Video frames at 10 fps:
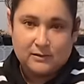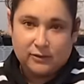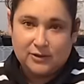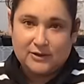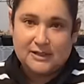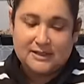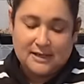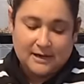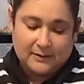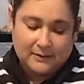voy a
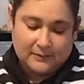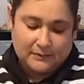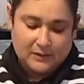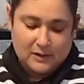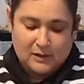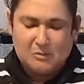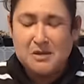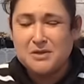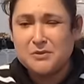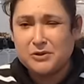utilizar el
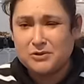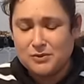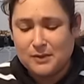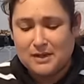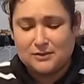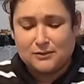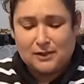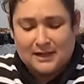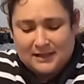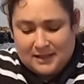mismo que uso para la
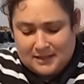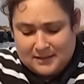suculenta.